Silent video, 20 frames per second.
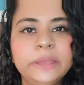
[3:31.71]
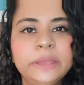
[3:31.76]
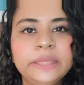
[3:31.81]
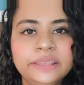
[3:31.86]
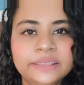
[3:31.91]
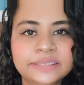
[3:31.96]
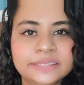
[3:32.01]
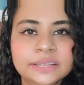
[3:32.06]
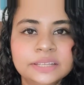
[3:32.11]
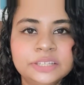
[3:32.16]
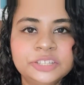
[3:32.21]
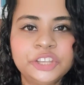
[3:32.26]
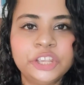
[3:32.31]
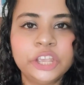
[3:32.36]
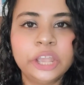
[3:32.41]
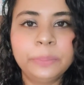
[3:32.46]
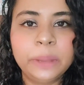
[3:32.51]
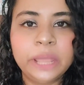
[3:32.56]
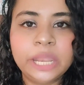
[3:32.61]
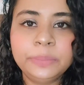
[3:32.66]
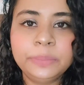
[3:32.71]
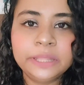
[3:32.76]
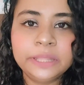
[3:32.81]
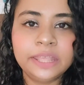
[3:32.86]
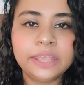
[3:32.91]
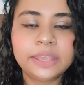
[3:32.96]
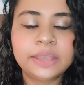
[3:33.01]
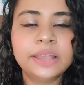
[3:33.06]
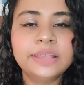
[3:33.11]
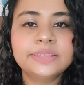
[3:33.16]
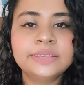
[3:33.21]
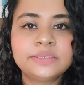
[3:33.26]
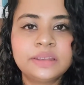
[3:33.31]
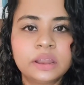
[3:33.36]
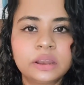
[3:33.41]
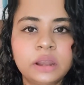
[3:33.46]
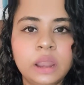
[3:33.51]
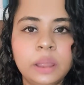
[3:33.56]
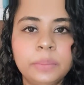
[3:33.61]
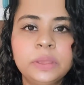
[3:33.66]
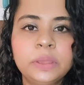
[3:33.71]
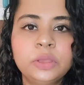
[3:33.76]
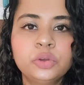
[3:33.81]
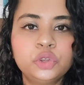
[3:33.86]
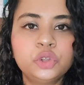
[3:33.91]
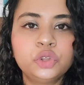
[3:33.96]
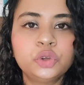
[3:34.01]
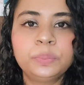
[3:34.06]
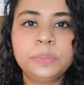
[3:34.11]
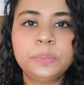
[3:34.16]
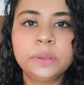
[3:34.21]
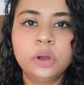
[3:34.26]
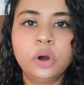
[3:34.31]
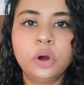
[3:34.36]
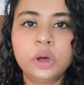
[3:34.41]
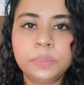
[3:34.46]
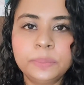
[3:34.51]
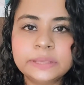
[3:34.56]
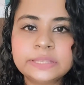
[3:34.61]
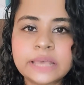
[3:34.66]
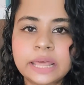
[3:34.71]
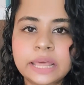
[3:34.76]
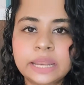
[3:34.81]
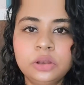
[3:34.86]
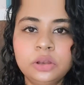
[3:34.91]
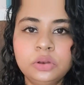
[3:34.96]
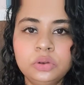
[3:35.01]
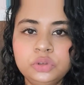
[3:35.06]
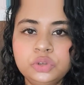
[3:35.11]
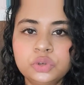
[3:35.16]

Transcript: पर रिसर्च किया मैंने भी देखा इंस्टाग्राम पे यूट्यूब पे और भी सारे